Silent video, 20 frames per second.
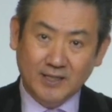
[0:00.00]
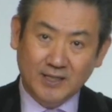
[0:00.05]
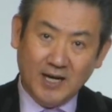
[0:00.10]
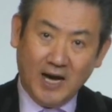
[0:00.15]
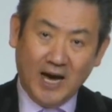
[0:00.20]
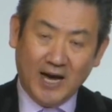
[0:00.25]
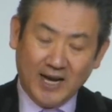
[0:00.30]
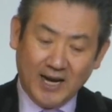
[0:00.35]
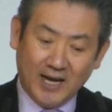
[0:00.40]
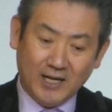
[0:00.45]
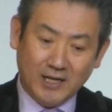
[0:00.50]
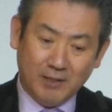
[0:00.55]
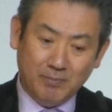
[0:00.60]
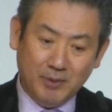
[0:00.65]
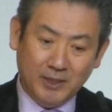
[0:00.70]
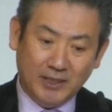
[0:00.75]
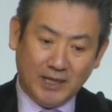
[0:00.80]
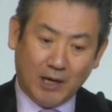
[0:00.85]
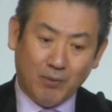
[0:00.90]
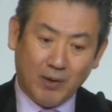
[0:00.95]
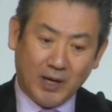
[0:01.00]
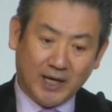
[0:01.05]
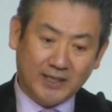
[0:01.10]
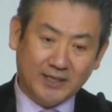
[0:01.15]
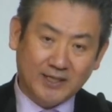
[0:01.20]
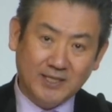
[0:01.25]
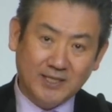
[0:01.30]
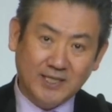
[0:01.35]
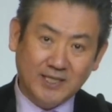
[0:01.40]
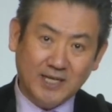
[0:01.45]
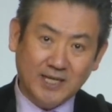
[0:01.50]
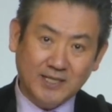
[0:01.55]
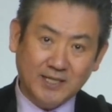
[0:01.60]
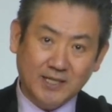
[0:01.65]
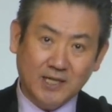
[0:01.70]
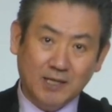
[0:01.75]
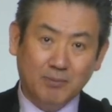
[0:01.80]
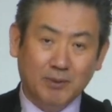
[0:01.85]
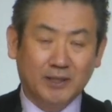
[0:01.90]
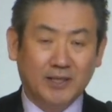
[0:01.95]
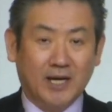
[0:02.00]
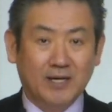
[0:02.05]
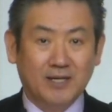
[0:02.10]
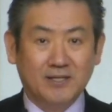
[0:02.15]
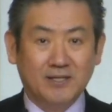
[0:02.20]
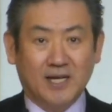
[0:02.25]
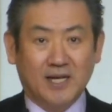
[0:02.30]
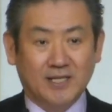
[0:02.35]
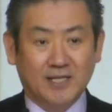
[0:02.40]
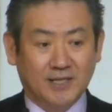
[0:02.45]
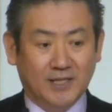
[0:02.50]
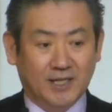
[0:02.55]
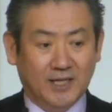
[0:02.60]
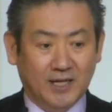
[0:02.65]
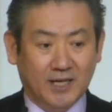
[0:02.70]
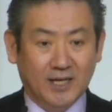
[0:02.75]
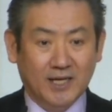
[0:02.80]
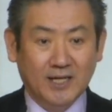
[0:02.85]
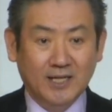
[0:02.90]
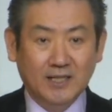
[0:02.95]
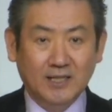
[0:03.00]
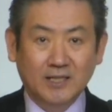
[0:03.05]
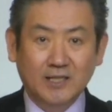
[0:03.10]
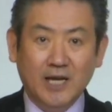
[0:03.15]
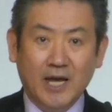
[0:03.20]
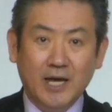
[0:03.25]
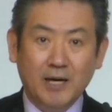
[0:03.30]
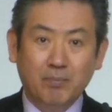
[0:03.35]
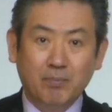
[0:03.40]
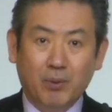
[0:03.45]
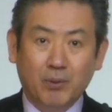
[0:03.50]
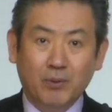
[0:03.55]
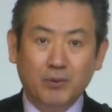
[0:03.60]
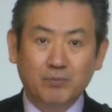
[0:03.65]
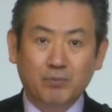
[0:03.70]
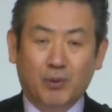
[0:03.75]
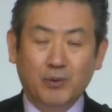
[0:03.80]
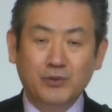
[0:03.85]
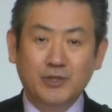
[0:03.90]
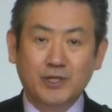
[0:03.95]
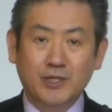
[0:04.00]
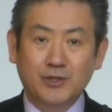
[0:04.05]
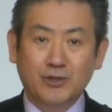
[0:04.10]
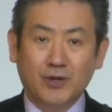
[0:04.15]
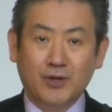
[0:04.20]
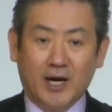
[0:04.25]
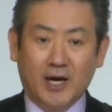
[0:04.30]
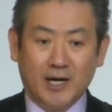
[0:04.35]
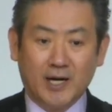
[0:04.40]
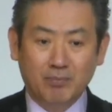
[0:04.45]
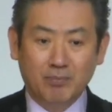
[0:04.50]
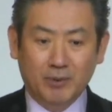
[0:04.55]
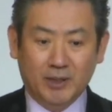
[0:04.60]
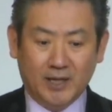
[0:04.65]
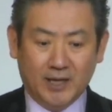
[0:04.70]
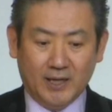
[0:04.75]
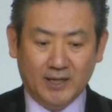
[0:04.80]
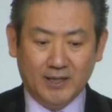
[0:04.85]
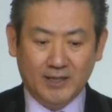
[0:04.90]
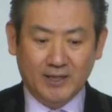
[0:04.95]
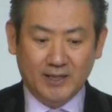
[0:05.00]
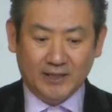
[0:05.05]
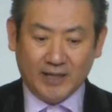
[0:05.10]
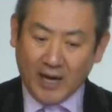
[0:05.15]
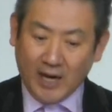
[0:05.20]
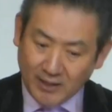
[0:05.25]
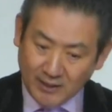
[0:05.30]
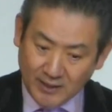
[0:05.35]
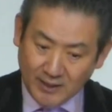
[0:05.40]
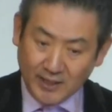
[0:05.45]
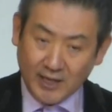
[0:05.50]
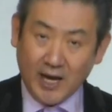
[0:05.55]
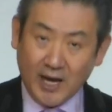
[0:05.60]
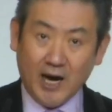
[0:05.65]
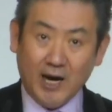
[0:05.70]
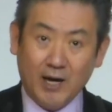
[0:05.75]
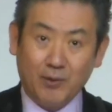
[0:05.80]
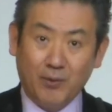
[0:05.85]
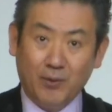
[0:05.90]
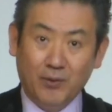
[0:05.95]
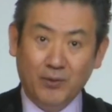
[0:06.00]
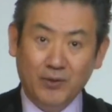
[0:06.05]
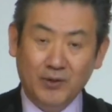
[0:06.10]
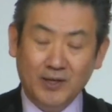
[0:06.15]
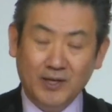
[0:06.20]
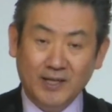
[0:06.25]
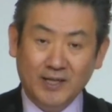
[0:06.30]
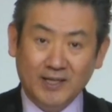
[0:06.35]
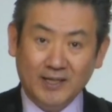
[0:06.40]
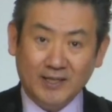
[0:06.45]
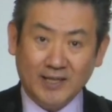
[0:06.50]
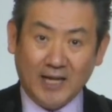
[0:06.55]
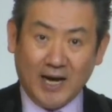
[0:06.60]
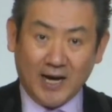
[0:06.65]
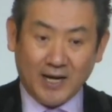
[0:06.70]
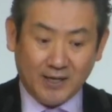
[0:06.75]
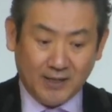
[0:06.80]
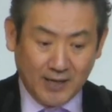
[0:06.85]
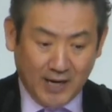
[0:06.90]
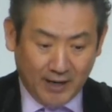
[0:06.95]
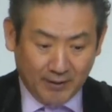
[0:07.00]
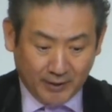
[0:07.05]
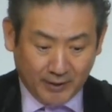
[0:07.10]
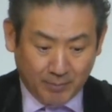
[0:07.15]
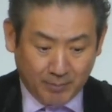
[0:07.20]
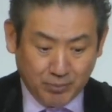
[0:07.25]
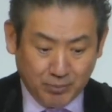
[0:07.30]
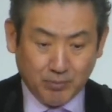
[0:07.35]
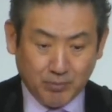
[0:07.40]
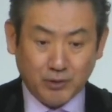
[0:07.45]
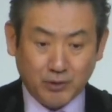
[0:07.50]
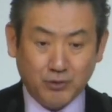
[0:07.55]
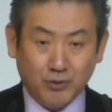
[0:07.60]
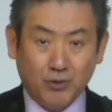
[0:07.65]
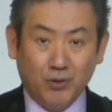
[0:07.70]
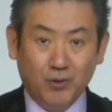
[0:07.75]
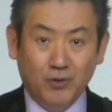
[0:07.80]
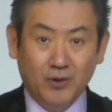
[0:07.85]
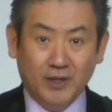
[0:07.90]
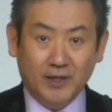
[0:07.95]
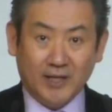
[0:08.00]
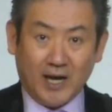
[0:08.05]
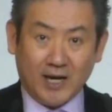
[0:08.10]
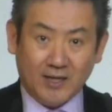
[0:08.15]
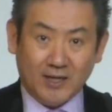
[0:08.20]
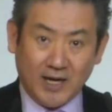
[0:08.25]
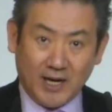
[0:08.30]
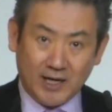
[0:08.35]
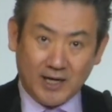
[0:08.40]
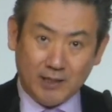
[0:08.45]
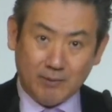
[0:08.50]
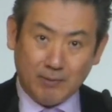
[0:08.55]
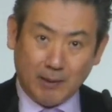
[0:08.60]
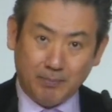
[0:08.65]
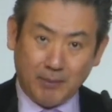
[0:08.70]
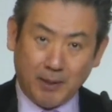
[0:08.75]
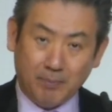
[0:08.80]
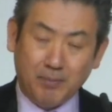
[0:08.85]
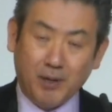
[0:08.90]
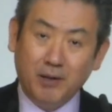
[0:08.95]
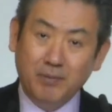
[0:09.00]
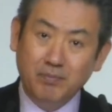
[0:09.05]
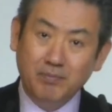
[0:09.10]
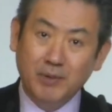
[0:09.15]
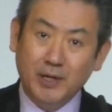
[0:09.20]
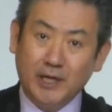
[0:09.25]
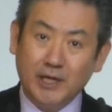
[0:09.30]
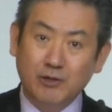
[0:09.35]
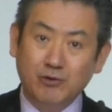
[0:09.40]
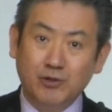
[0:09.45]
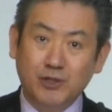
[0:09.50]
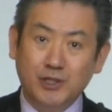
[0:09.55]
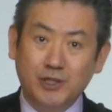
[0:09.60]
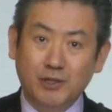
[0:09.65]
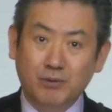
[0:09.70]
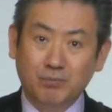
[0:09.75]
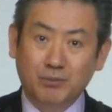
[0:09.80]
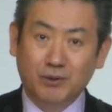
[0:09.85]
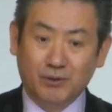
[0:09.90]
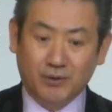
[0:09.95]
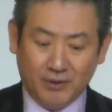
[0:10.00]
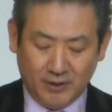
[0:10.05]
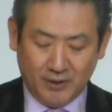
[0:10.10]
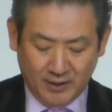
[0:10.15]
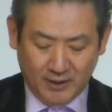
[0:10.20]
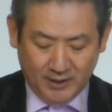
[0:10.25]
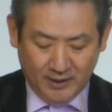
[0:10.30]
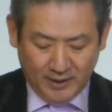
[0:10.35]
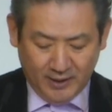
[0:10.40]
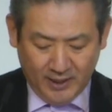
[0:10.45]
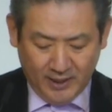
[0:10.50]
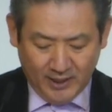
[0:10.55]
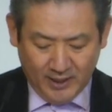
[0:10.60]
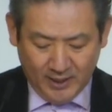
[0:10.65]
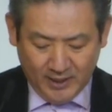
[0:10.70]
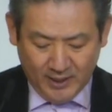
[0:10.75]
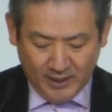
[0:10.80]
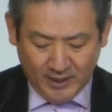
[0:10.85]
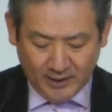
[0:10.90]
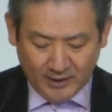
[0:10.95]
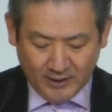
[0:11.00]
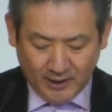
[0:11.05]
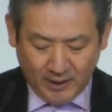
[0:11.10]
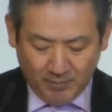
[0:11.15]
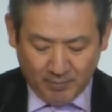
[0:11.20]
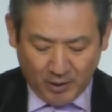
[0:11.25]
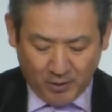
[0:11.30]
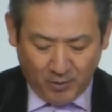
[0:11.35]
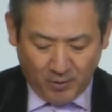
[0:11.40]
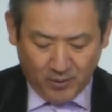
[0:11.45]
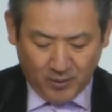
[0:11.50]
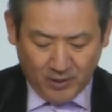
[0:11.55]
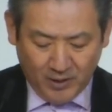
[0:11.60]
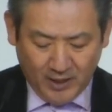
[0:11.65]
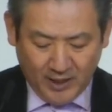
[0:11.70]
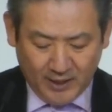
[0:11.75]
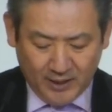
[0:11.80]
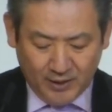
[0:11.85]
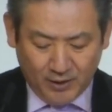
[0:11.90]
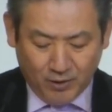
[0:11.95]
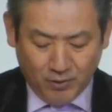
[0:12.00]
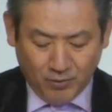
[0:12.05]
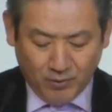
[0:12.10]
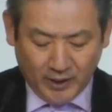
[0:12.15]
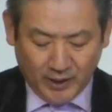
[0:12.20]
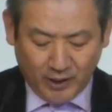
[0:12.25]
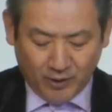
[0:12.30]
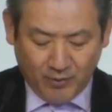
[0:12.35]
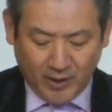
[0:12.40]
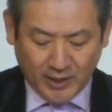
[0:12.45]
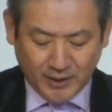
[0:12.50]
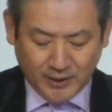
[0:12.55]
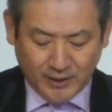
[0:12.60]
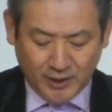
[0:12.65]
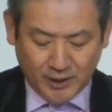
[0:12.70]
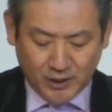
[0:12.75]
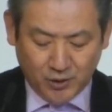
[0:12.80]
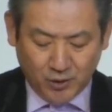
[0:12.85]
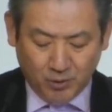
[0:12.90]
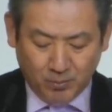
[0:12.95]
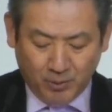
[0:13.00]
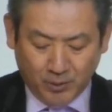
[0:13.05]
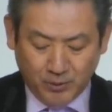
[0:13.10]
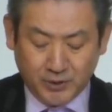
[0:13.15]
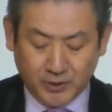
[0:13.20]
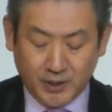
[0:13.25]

그 하나님이 나와 같은 체질을 입었다는 사실이 은혜의 본질 중의 하나입니다. 나를 이해하고 나를 함께 품어주고 나를 하나님 앞에 변명해 주시는 분. 네? 그게 바로 영광의 광채시요